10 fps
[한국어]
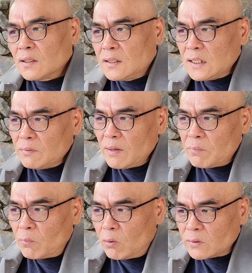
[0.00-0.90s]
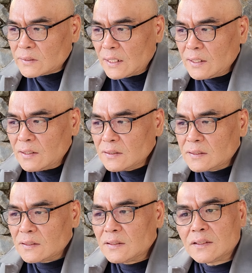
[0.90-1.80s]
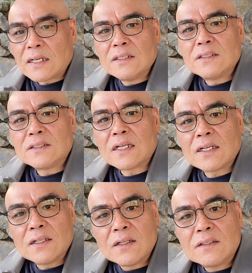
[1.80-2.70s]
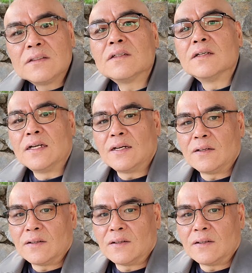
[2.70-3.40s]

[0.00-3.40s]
그림의 모사 형식은 단지 자기를 드러내.